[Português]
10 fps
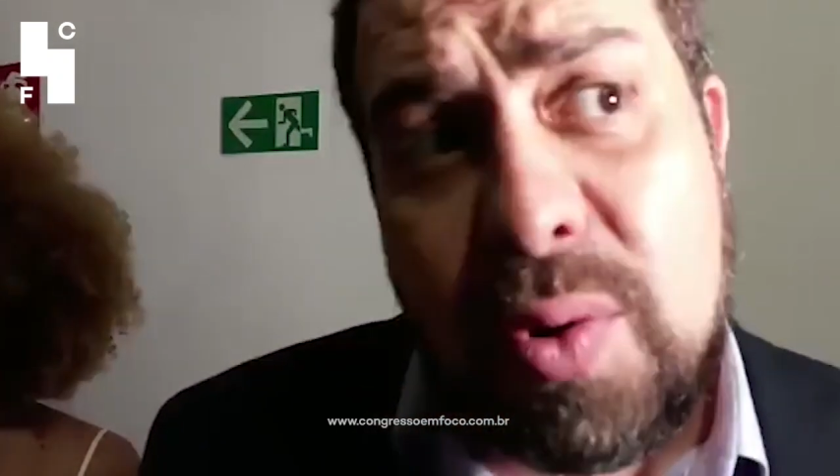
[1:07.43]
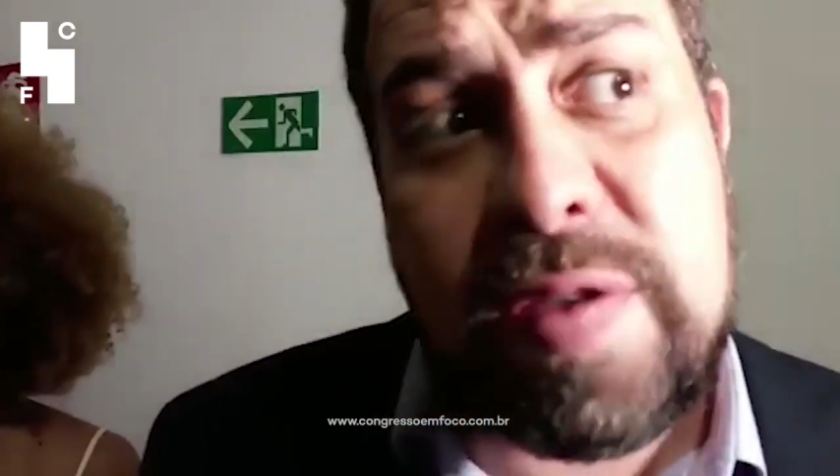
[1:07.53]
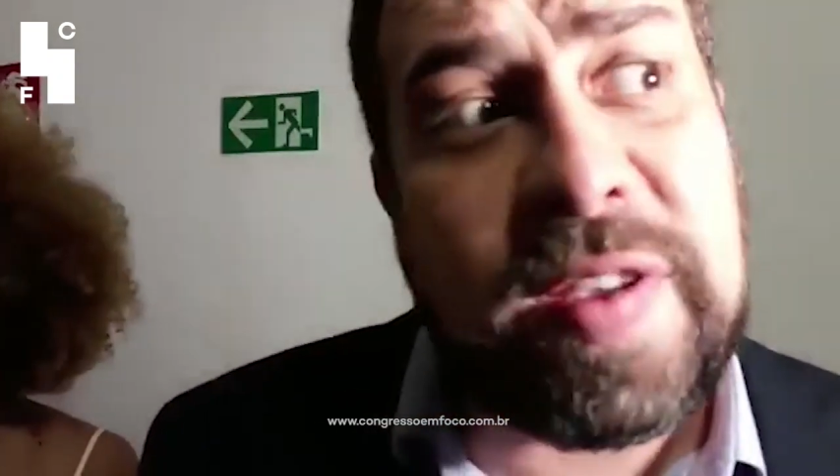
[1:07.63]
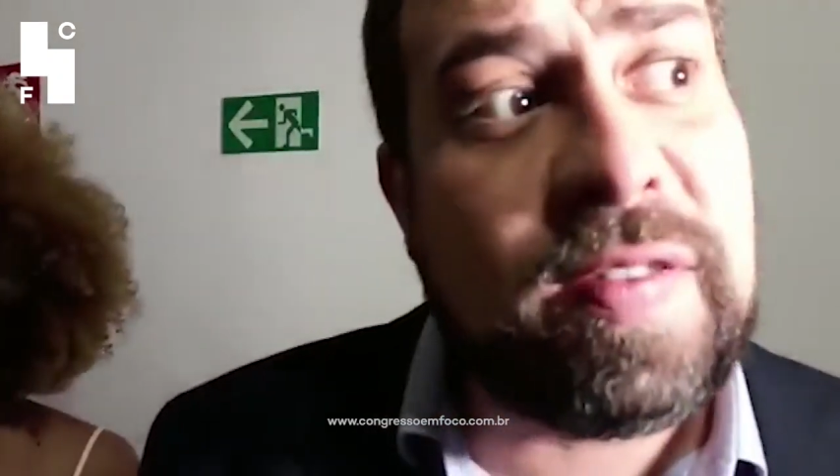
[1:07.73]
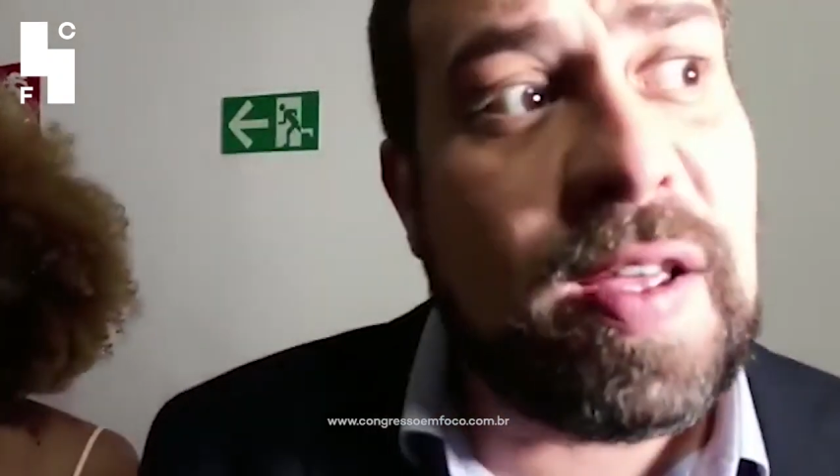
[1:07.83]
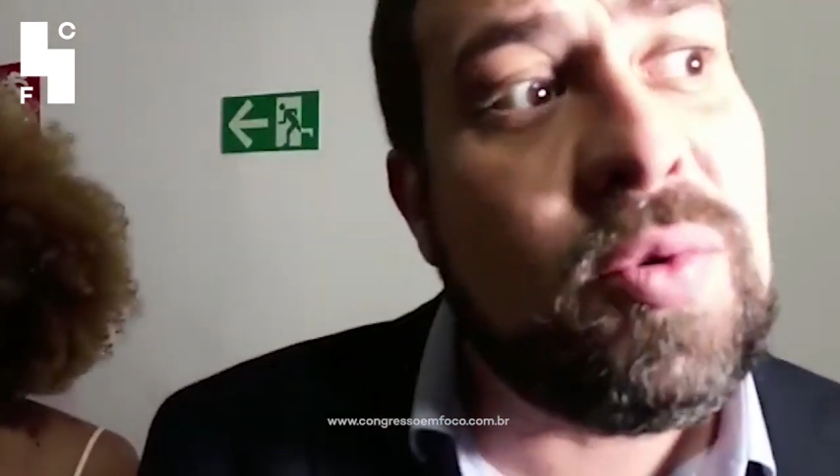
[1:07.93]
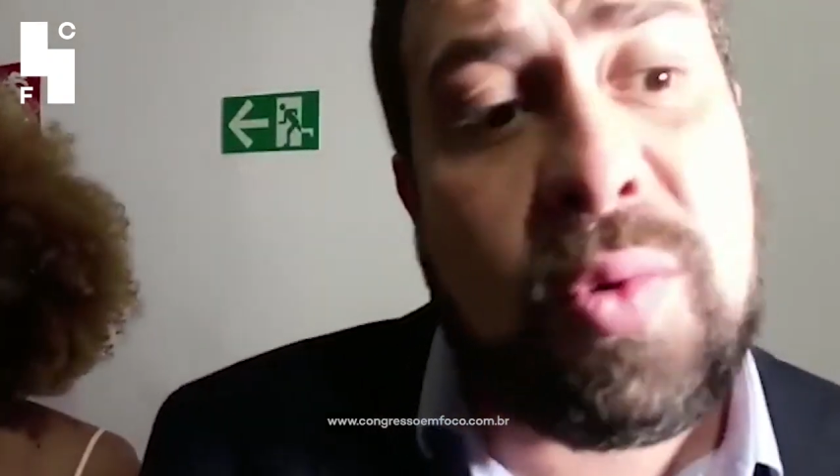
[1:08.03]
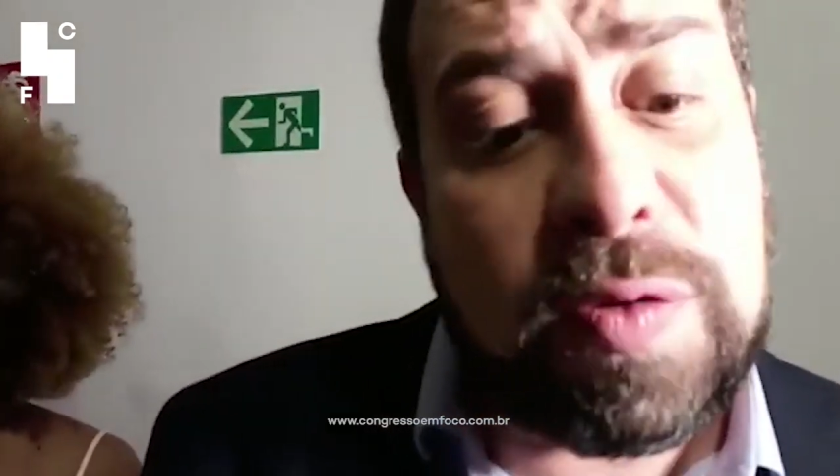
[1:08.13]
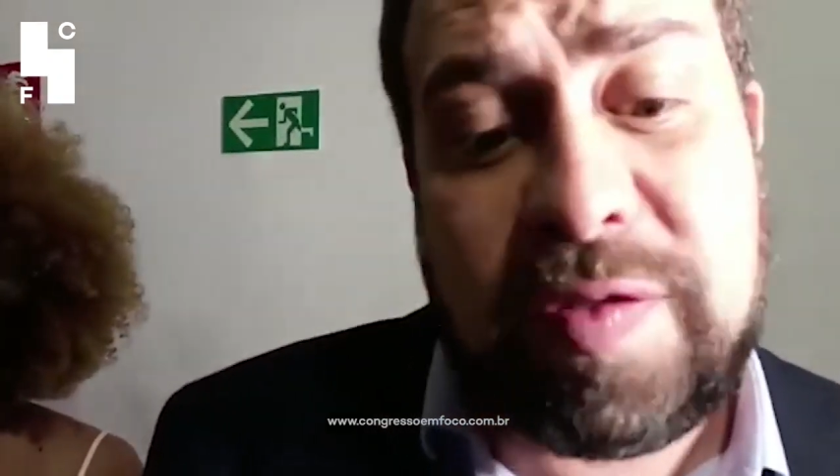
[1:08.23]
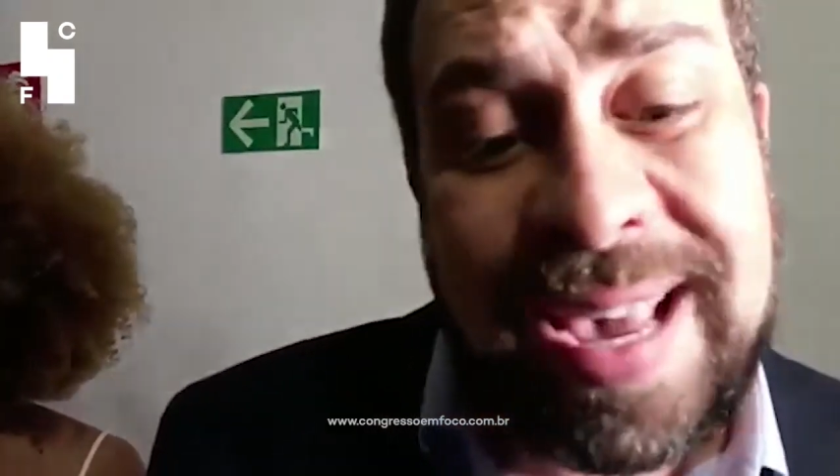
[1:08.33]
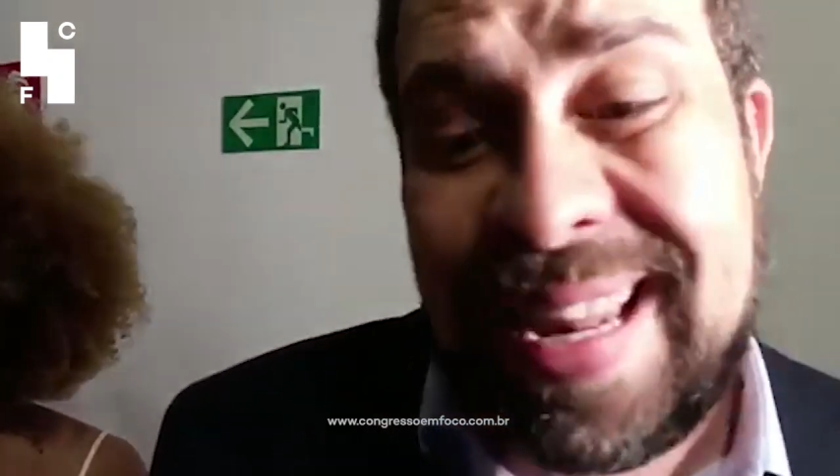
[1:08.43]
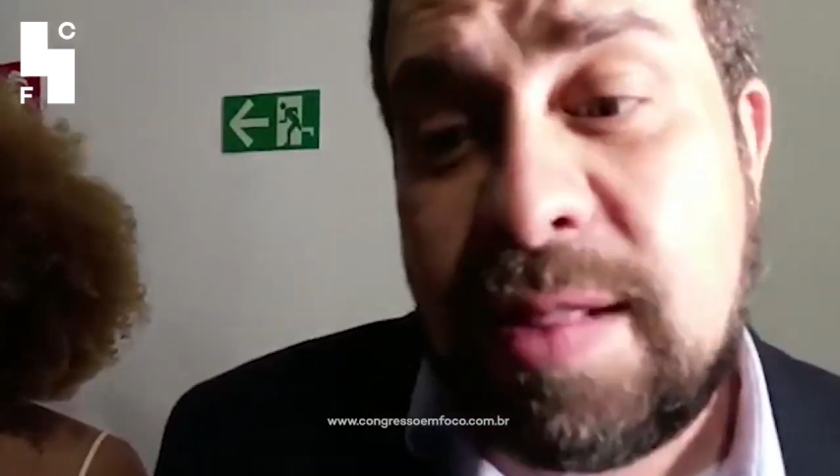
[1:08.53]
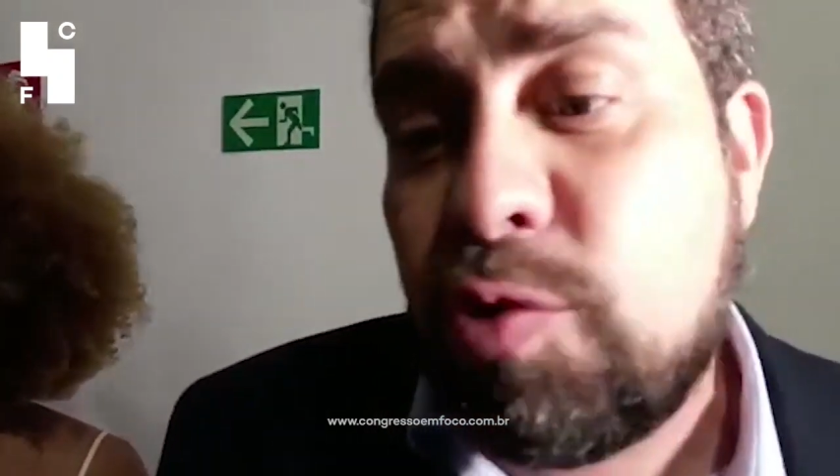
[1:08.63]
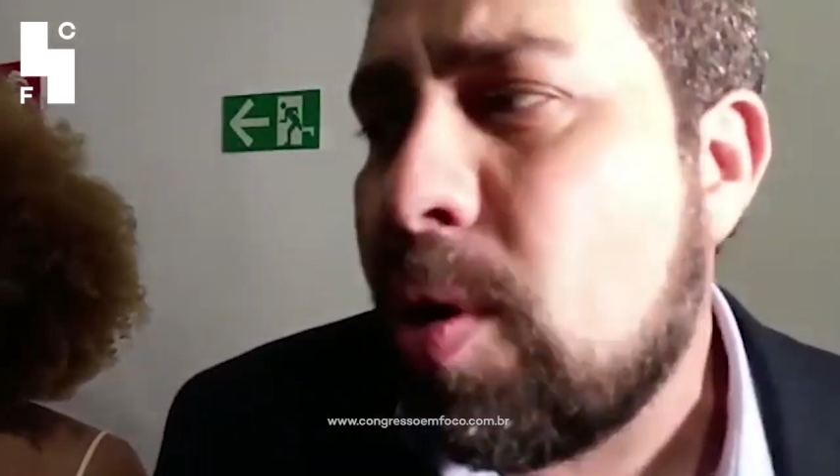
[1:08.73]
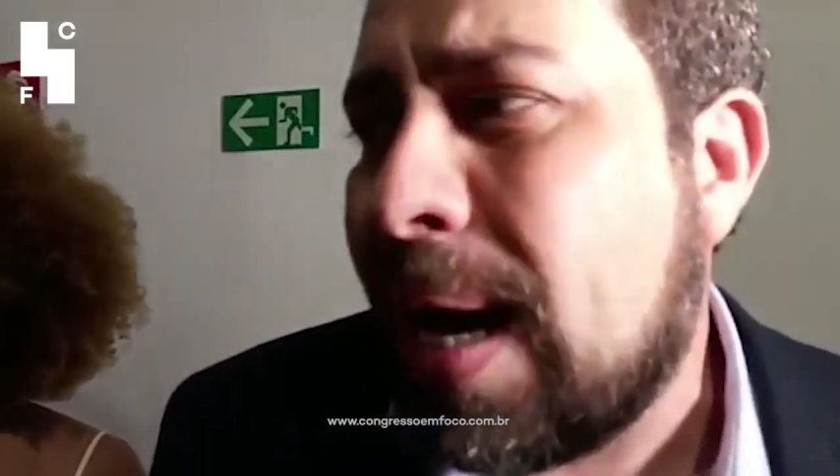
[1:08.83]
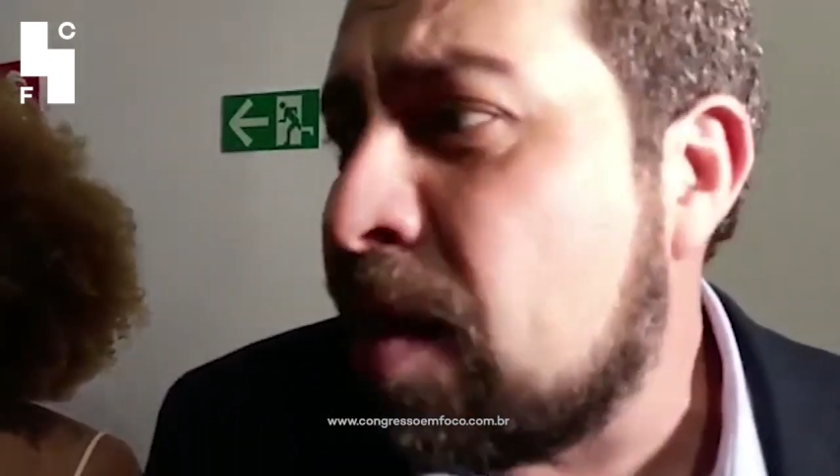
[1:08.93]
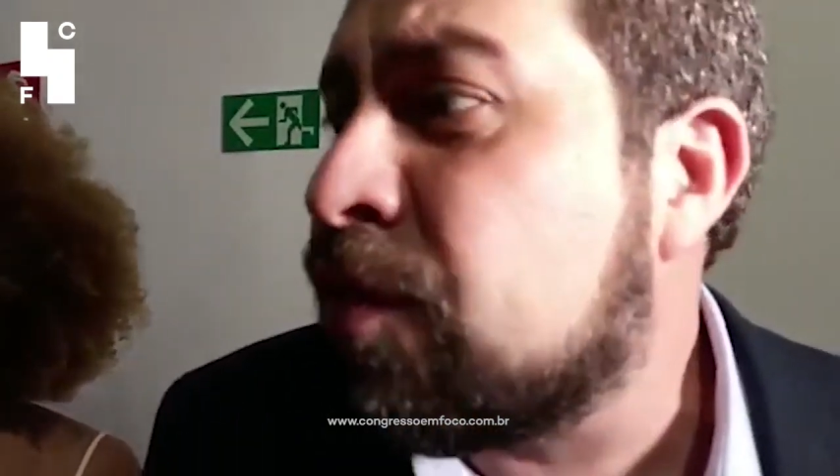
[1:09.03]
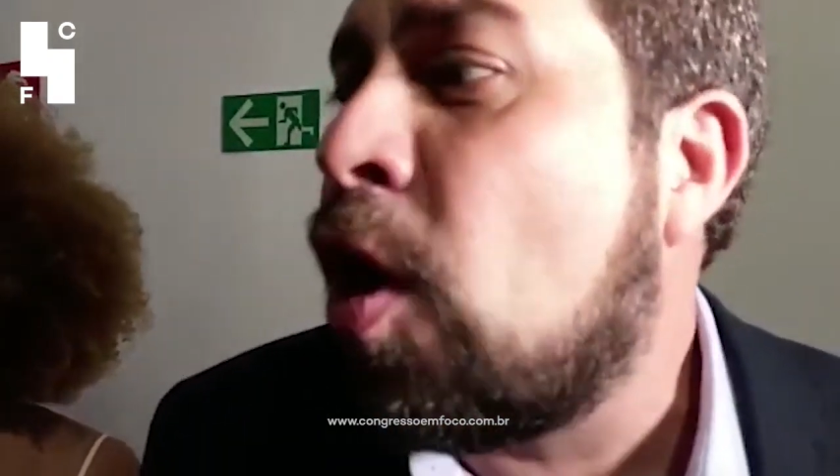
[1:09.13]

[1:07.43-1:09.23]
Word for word: coisa que você não consegue nem tocar as